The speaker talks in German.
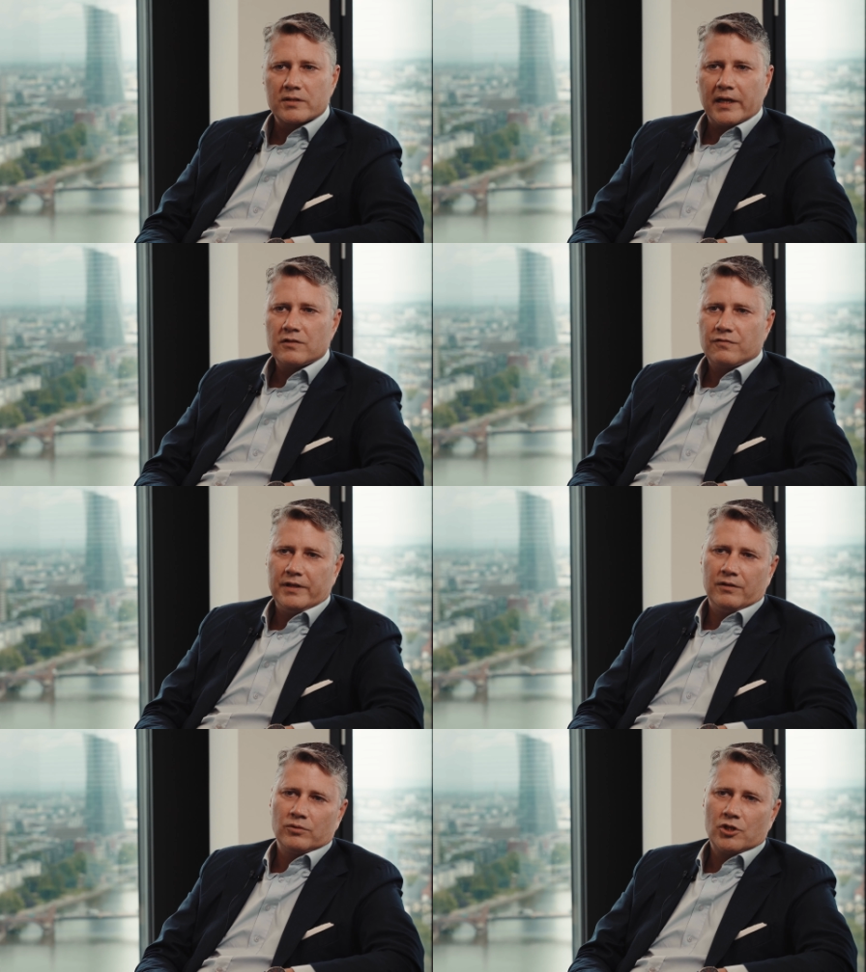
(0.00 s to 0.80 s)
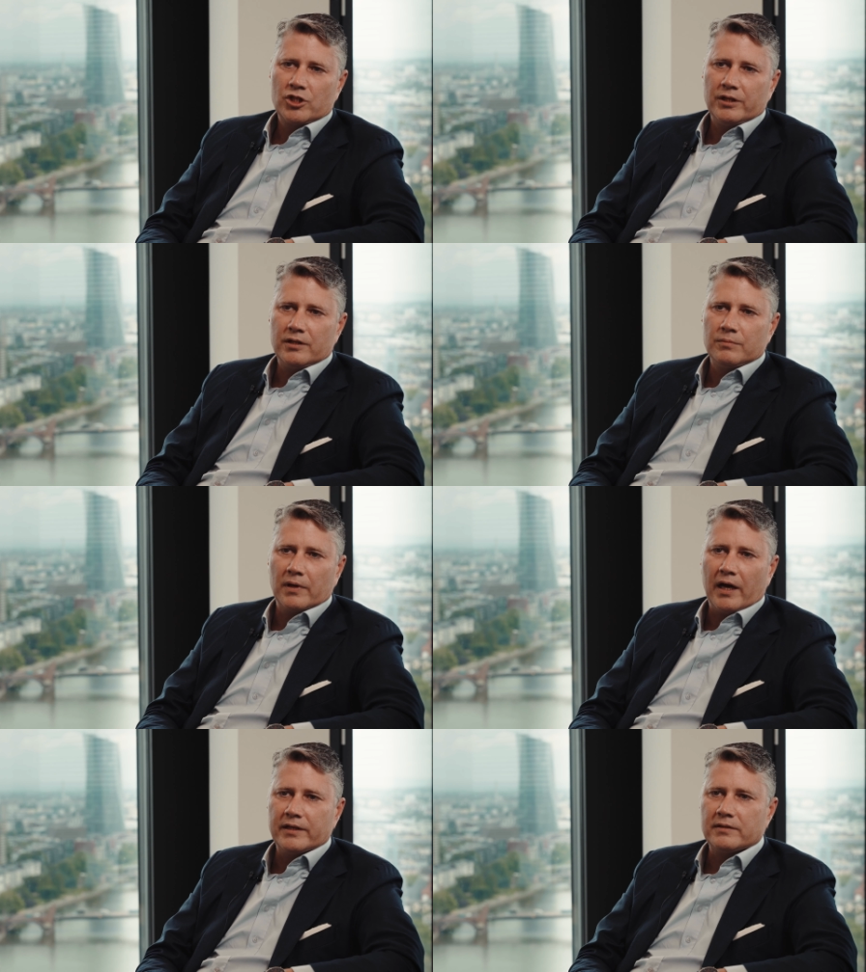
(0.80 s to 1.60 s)
aus ganz vielen unterschiedlichen
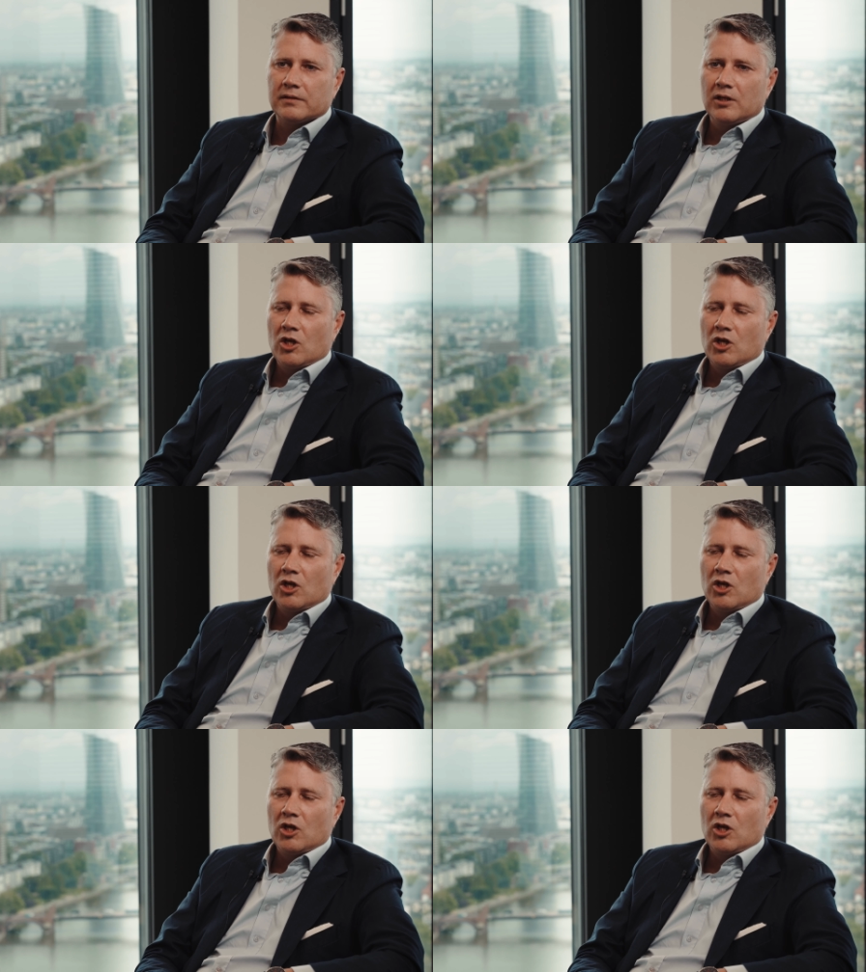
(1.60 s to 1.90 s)
Bereichen.